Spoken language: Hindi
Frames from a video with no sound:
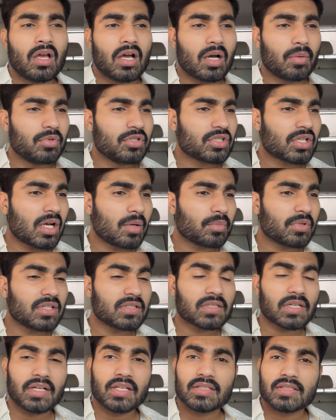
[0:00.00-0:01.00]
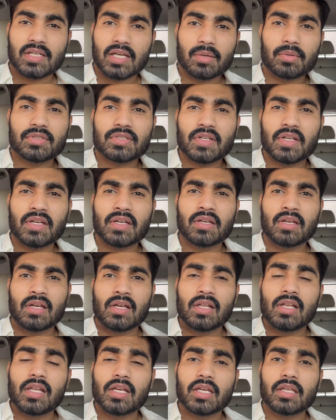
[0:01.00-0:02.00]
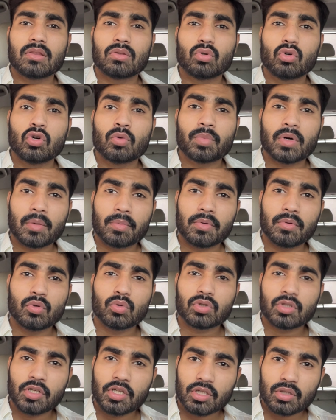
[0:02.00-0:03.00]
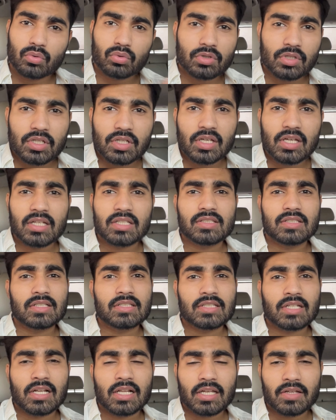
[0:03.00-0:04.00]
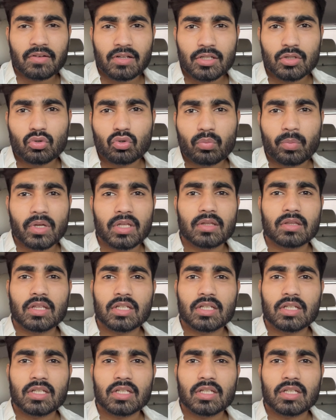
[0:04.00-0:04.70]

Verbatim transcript: अभी शाम के साढ़े छः बज रहे लेकिन धूप अभी भी उतनी की उतनी है जल जलाने वाली धूप है